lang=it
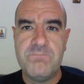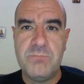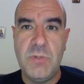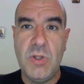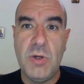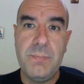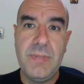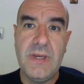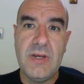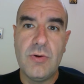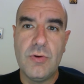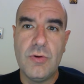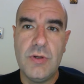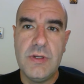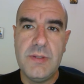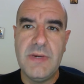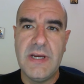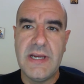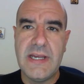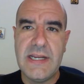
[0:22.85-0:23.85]
non
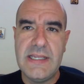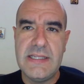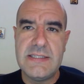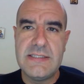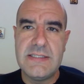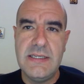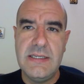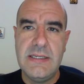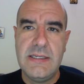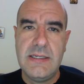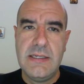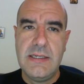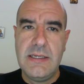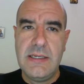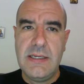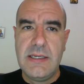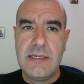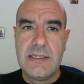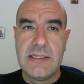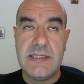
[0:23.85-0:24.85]
pecoroni ma gregge,
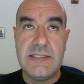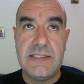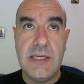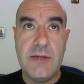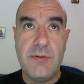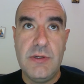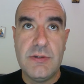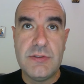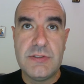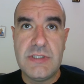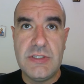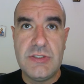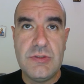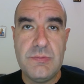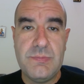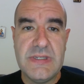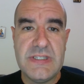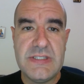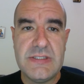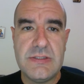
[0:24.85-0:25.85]
che segue lo
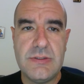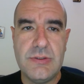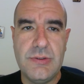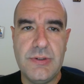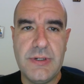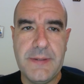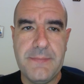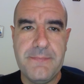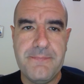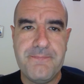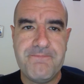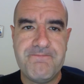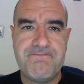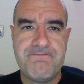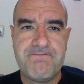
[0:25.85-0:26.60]
stesso pastore.